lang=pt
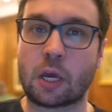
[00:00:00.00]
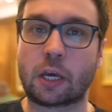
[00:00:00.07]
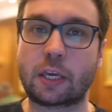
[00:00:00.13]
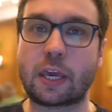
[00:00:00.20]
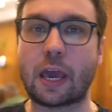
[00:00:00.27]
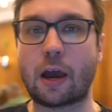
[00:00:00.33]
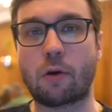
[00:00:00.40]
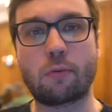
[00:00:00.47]

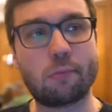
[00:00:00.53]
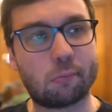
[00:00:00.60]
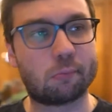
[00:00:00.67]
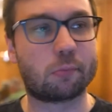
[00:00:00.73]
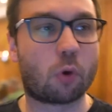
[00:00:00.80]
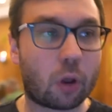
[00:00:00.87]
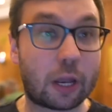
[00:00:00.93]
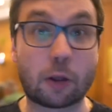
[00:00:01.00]
que é
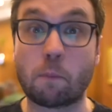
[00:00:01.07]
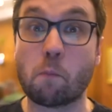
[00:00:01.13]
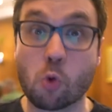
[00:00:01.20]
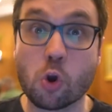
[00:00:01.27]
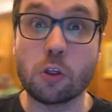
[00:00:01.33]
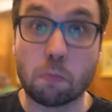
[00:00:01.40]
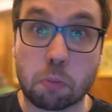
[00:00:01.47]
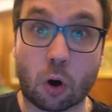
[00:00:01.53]
um goleiro
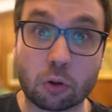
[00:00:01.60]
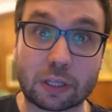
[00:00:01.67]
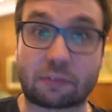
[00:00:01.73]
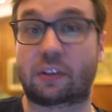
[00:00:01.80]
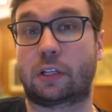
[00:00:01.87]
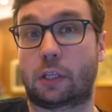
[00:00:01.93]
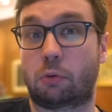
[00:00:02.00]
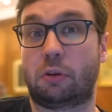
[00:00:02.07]
muito bom das
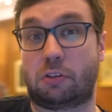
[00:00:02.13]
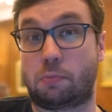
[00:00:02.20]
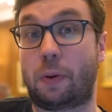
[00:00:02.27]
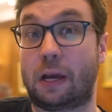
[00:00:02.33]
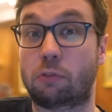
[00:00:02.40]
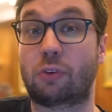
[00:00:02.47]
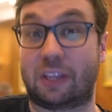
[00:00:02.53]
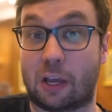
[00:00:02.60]
categorias de
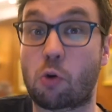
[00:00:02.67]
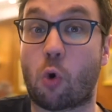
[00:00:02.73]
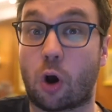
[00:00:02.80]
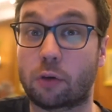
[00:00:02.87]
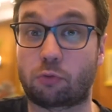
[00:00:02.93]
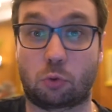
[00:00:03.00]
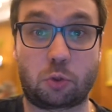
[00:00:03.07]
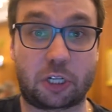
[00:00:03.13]
base, eu até
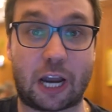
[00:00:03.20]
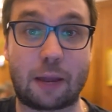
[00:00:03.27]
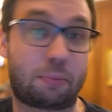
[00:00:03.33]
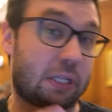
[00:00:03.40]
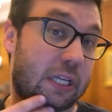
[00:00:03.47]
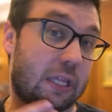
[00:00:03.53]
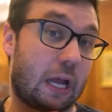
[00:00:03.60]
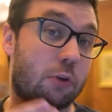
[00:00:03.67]
gosto do
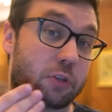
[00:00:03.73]
Scheibic, tá?